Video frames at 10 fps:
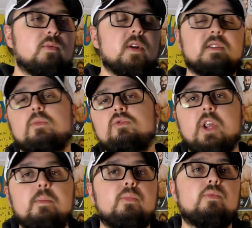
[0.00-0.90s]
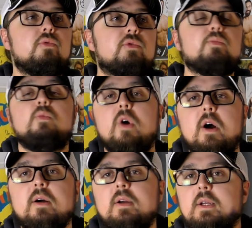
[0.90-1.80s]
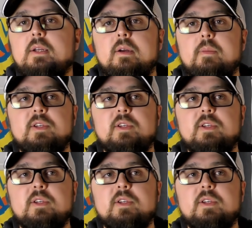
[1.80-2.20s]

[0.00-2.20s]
Voilà, ça me gêne plus moi euh,